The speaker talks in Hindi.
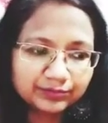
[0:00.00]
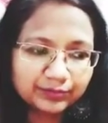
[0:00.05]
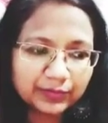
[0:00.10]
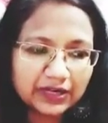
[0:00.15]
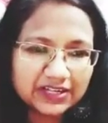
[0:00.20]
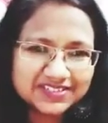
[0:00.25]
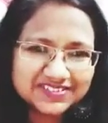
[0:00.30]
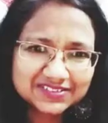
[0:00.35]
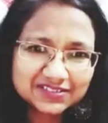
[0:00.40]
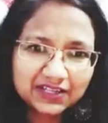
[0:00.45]

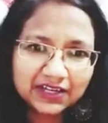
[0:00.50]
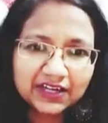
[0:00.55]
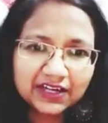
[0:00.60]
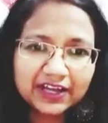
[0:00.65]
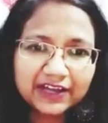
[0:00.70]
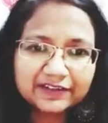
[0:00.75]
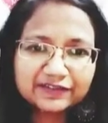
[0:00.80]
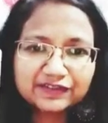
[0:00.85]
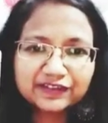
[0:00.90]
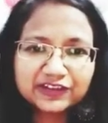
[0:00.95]
पर्सनल
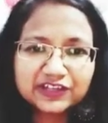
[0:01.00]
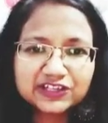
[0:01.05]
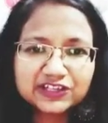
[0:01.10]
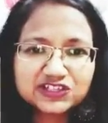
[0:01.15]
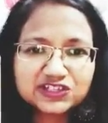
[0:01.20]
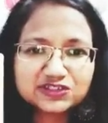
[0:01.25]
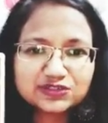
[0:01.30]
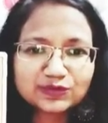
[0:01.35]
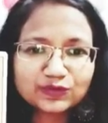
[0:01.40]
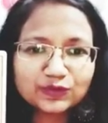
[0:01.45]
लाइफ की
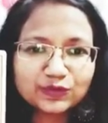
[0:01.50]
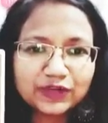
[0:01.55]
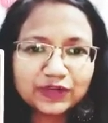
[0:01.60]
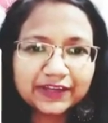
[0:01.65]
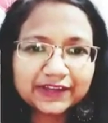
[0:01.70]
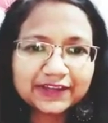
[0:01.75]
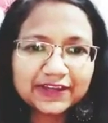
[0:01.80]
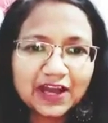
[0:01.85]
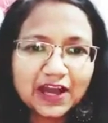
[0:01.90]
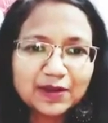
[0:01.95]
चीज़ों को
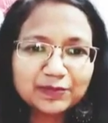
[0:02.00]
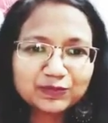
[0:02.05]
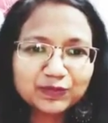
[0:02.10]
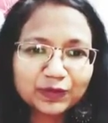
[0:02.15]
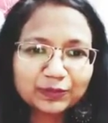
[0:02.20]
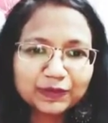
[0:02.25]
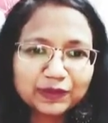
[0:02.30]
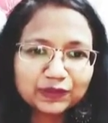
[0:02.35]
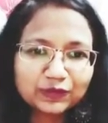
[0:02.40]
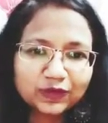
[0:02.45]
लेके आप
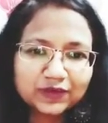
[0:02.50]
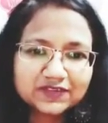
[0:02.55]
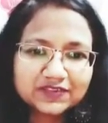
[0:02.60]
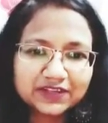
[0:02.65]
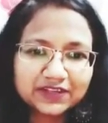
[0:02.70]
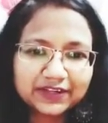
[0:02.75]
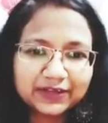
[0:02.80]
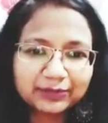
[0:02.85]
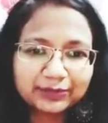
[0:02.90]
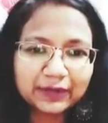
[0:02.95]
अभी थोड़ा
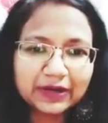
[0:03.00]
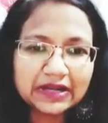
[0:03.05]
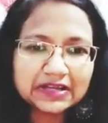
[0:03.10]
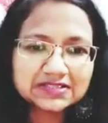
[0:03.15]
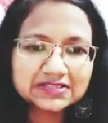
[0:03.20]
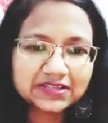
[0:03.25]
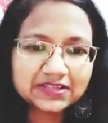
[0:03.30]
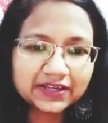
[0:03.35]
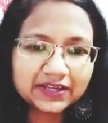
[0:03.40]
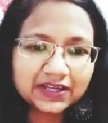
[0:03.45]
सा
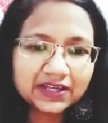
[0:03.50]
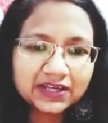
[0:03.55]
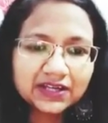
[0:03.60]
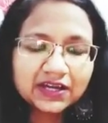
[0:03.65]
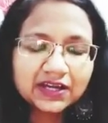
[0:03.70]
डिप्रेस हैं